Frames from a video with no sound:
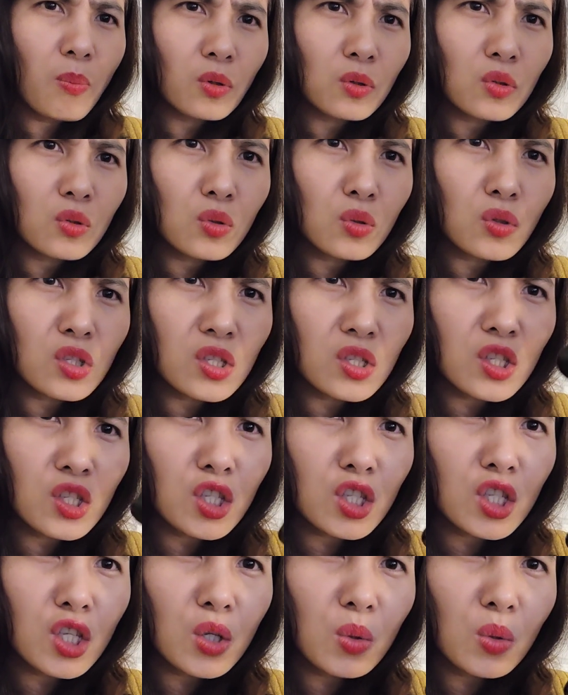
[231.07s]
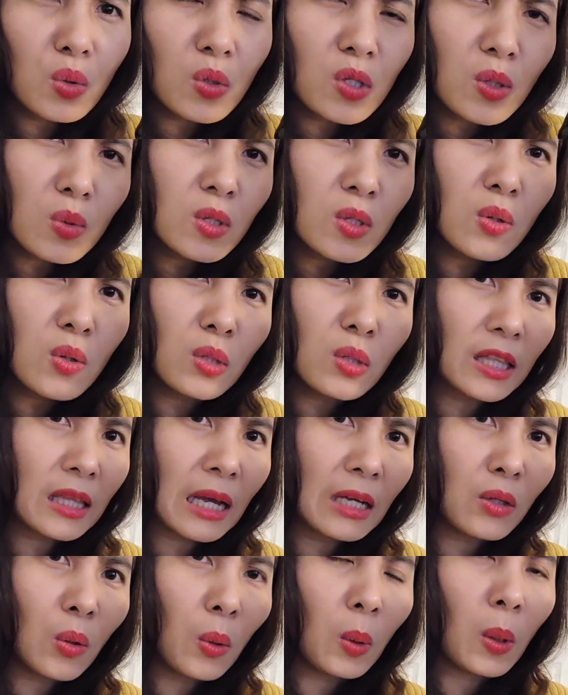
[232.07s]
một chút xíu xíu xíu ra
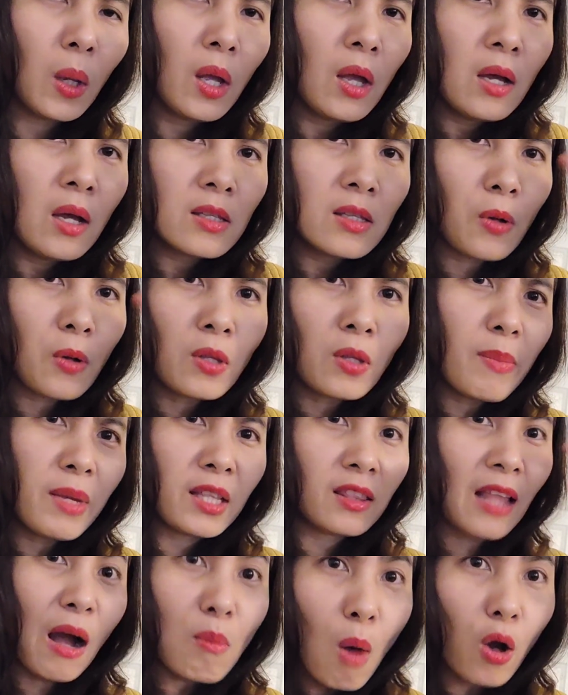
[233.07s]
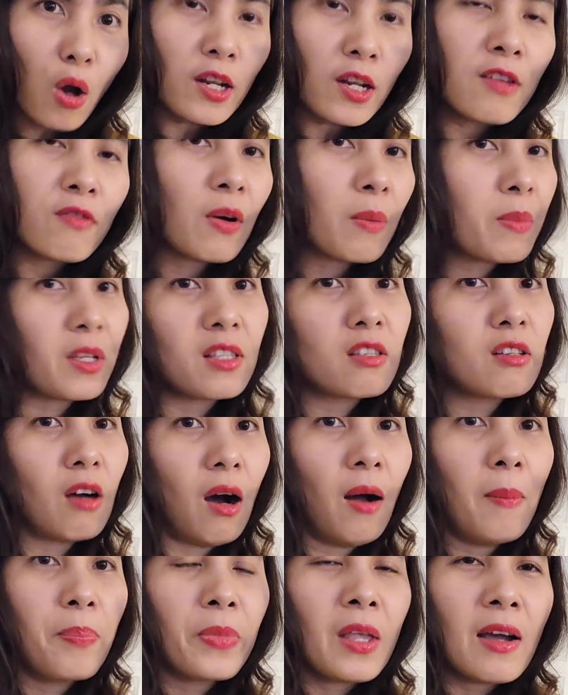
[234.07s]
tay thôi sau đó thì mình tạo bọt lên và mình
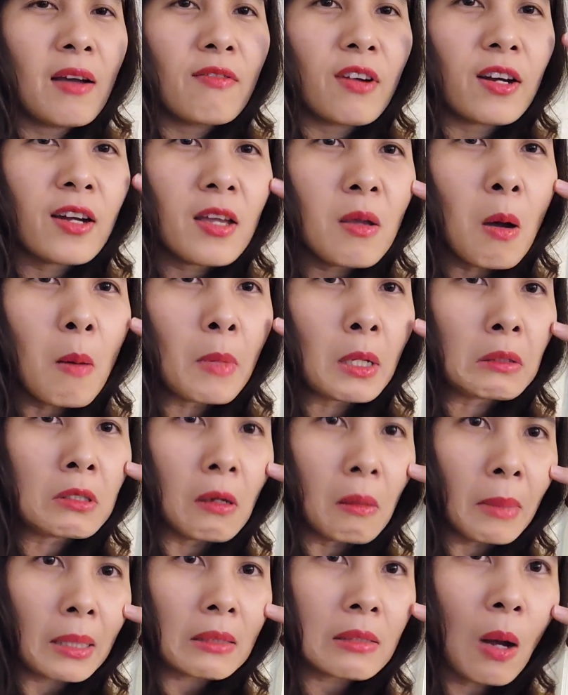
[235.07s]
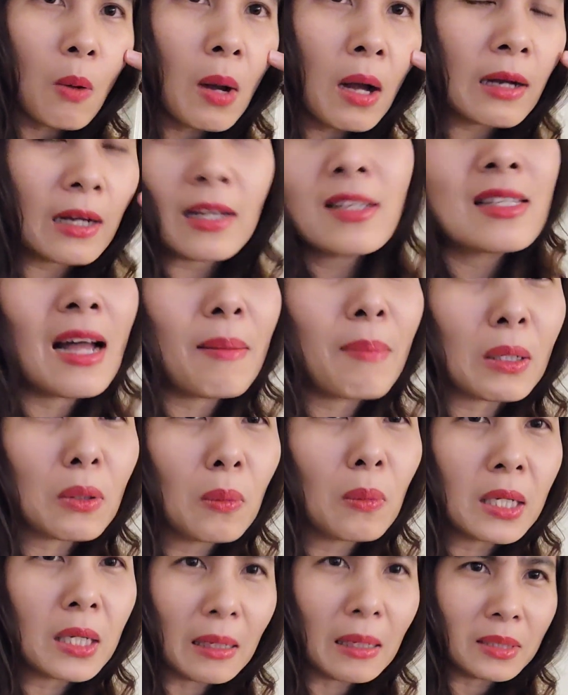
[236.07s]
rửa và khi mà mình rửa mặt xong á cái da mặt
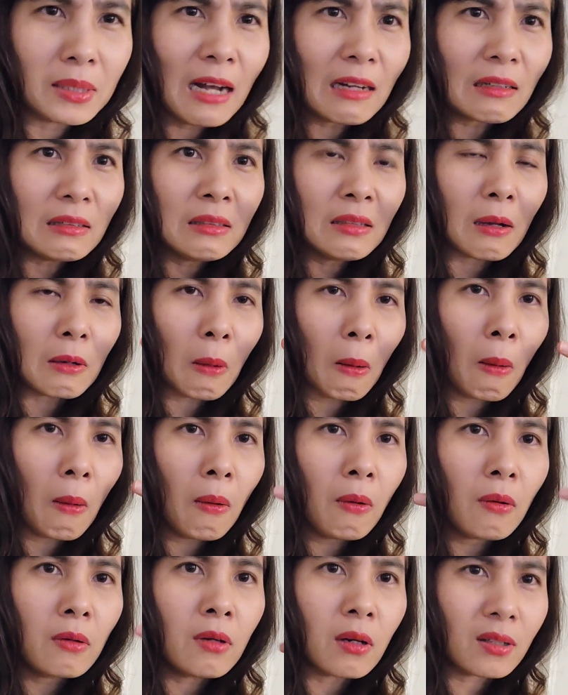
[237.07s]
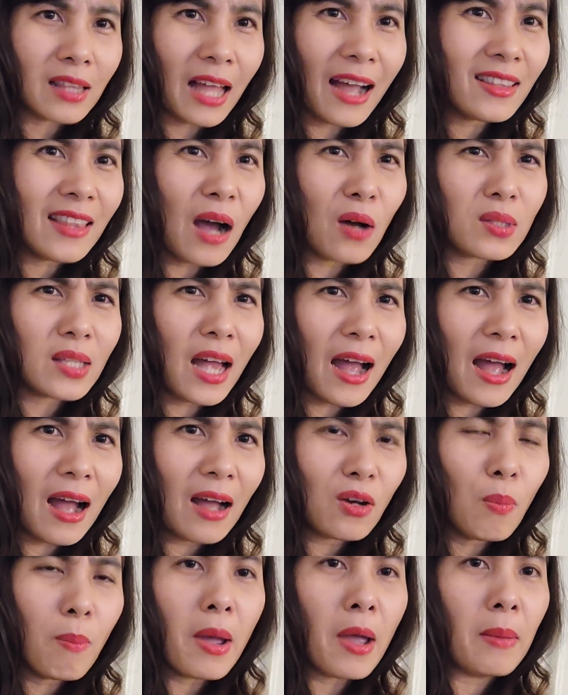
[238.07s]
của mình cảm giác như là nó được tái tạo ra
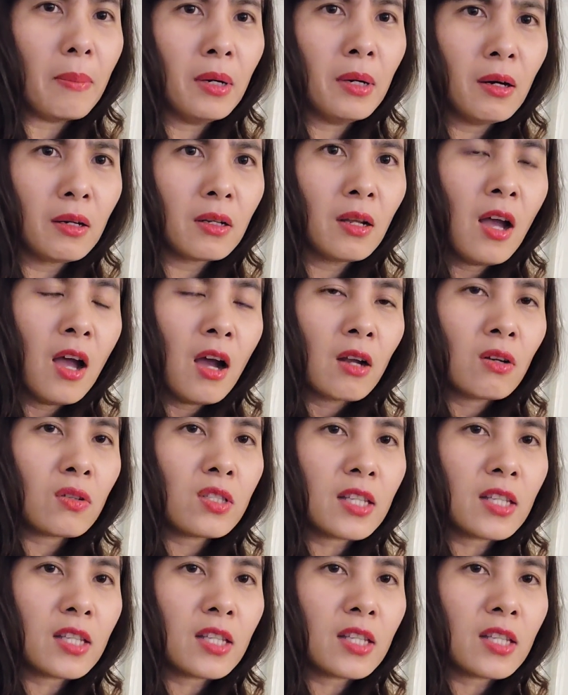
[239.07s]
nó mềm hơn nó